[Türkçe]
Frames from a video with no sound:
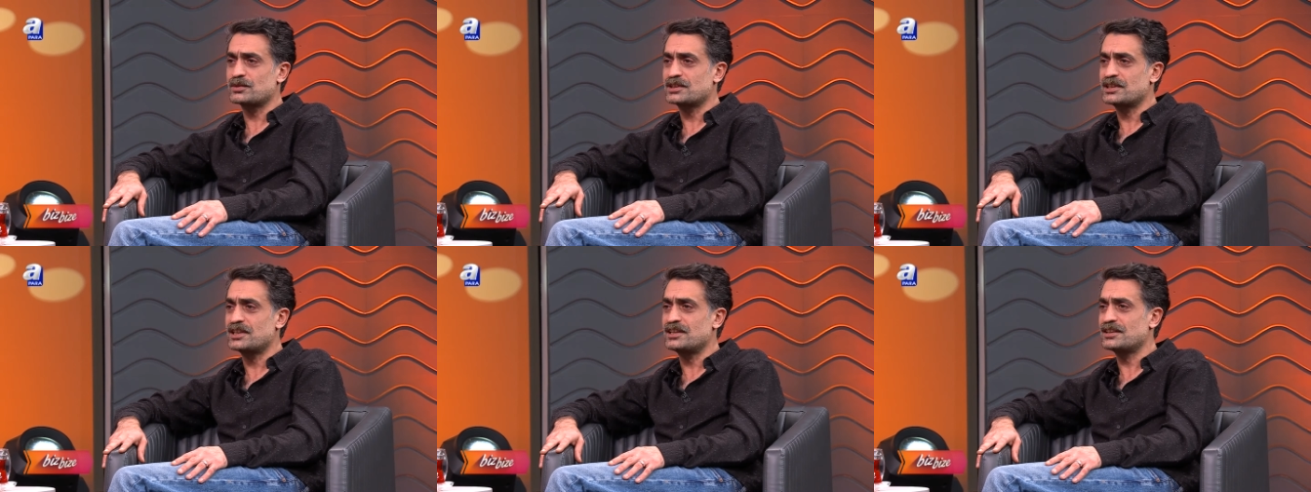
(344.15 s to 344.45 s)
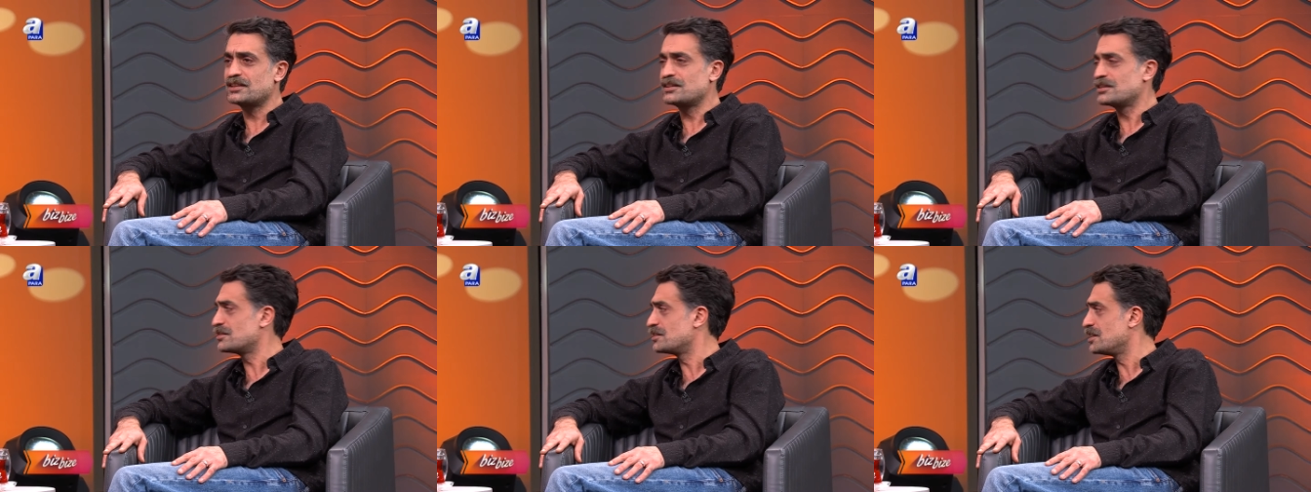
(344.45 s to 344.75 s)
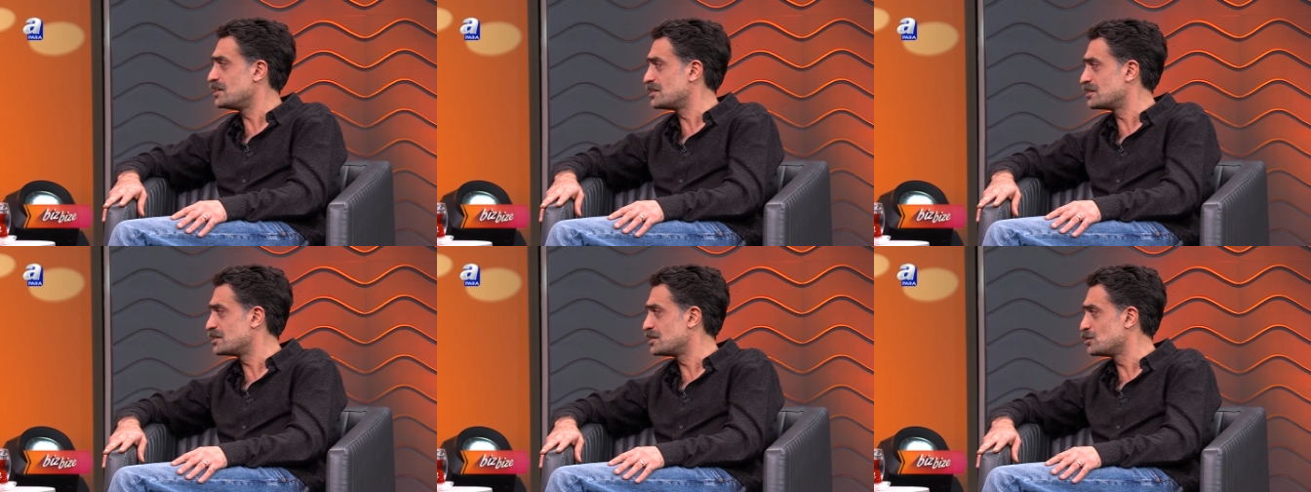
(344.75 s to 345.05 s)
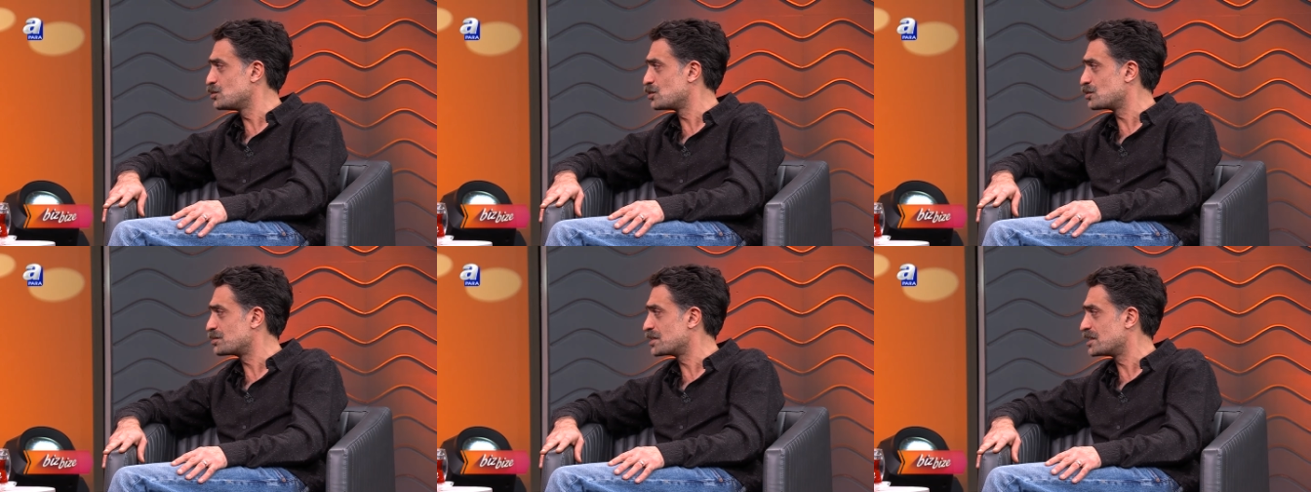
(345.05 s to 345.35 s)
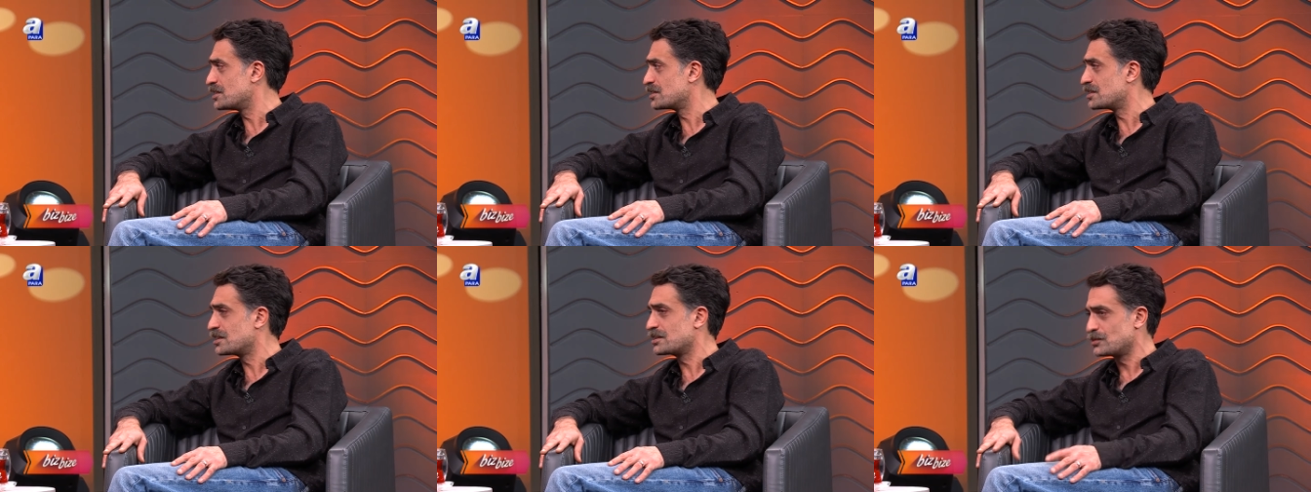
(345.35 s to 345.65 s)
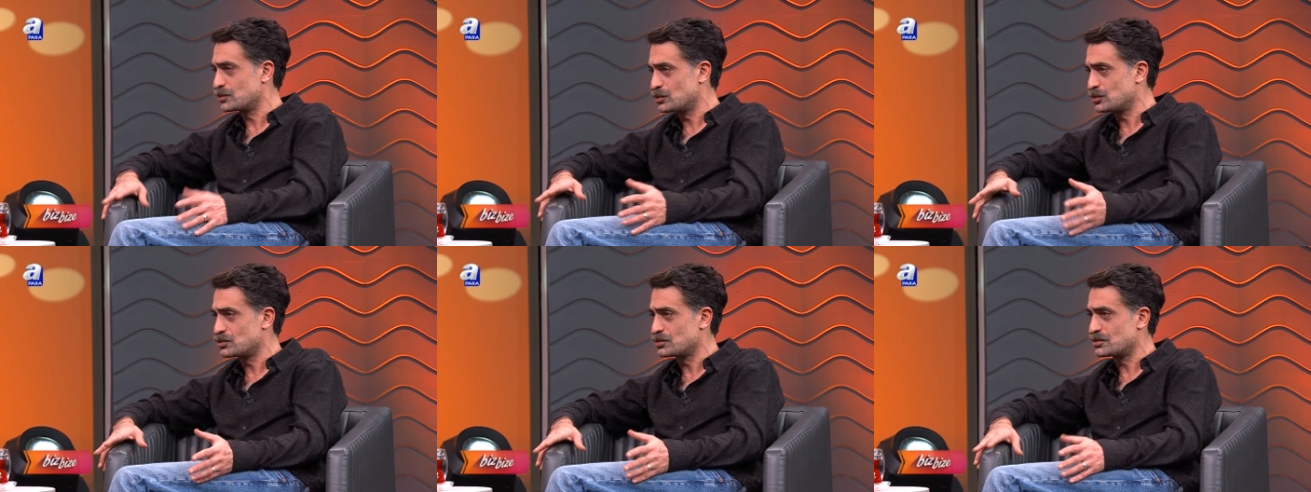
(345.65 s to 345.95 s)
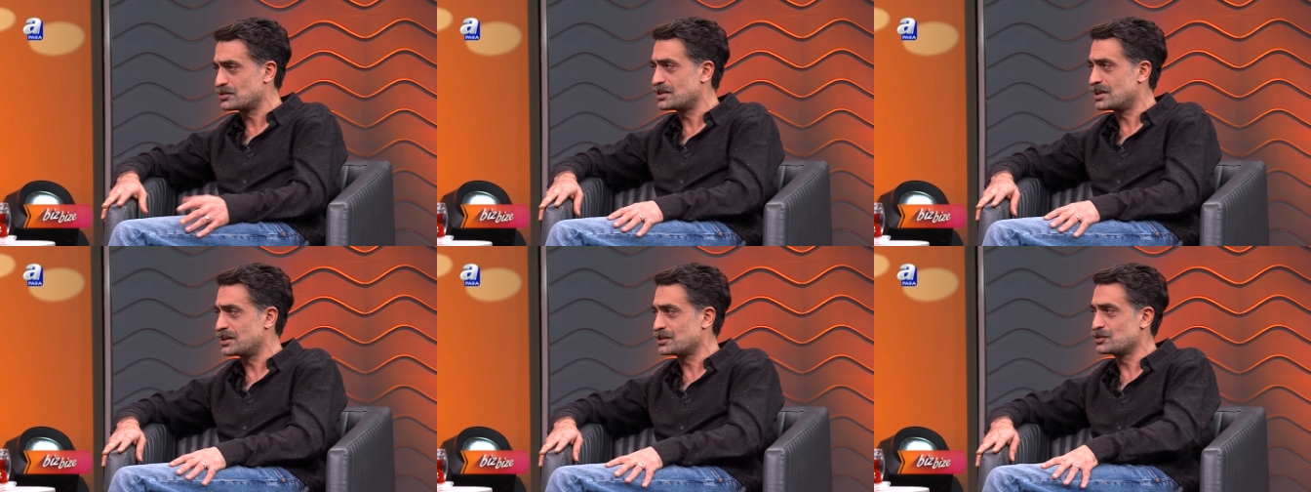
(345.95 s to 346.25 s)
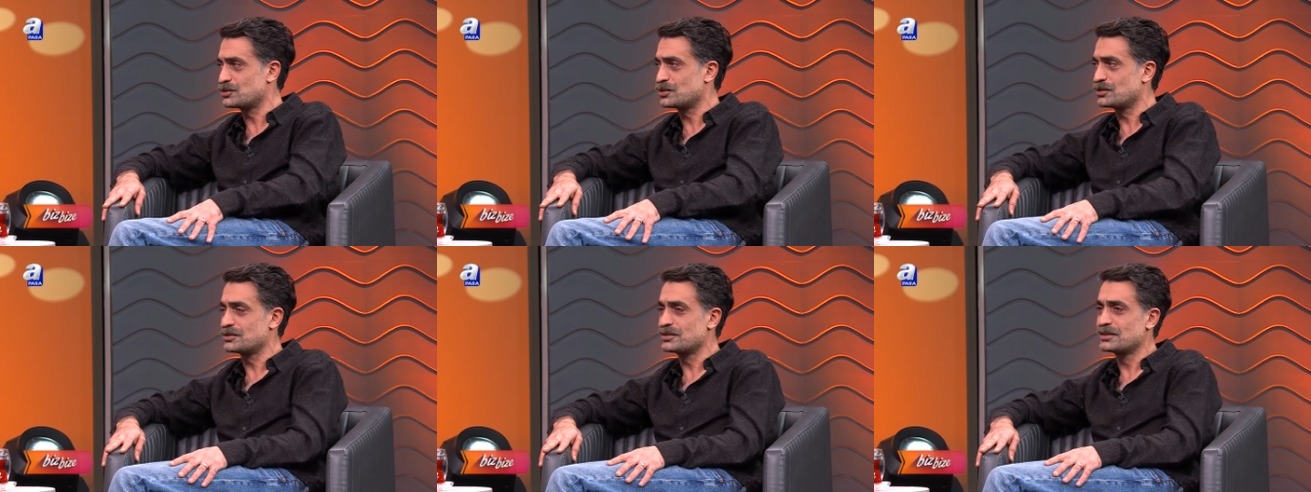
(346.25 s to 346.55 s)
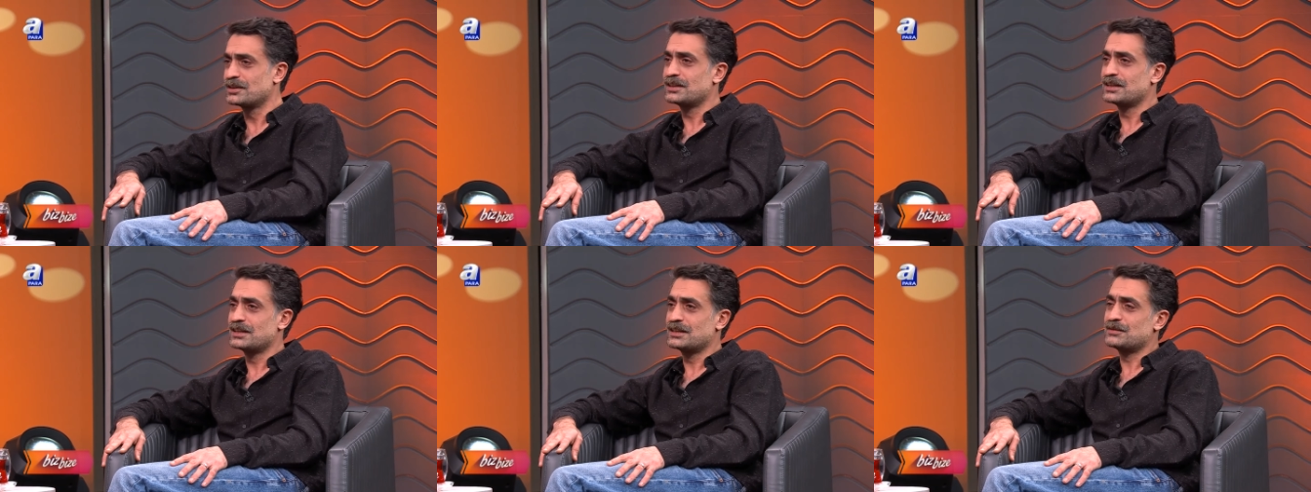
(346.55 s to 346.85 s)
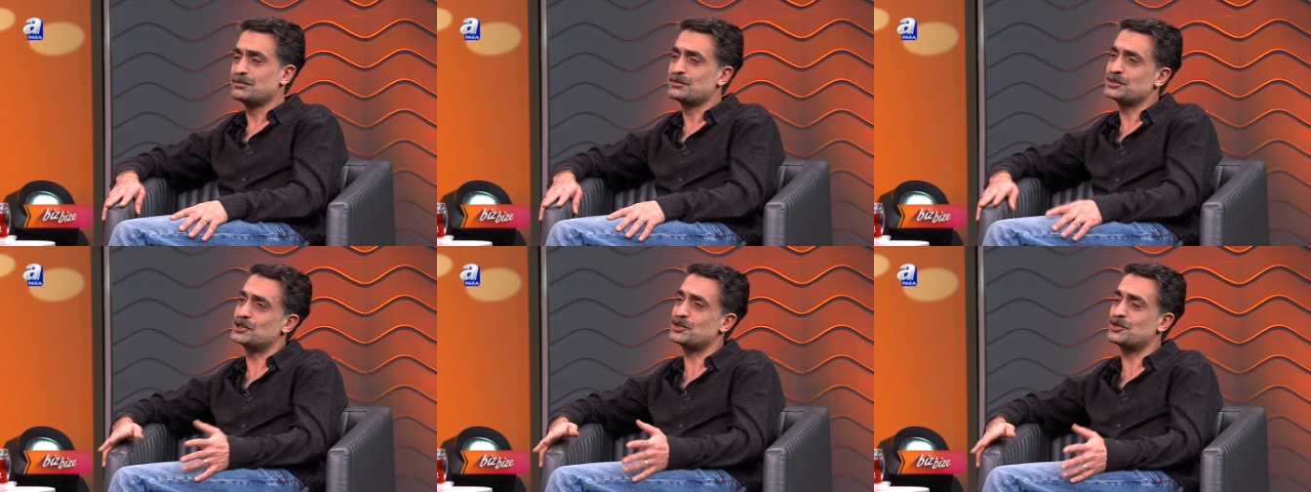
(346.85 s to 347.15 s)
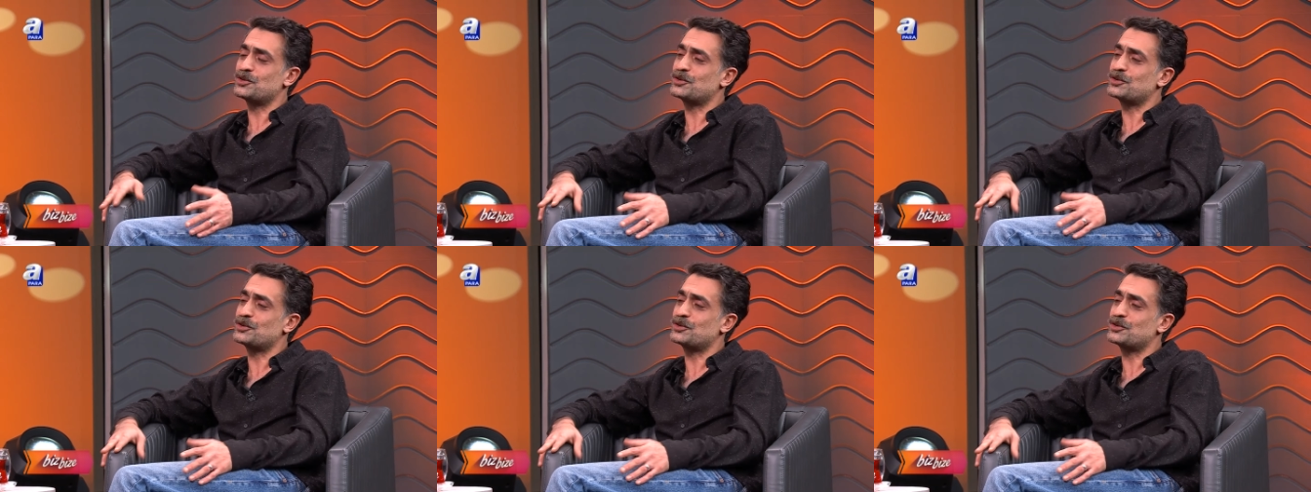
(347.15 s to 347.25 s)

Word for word: Gene delirdin diyorum kendi kendime. Dur sakin ol. Bir şey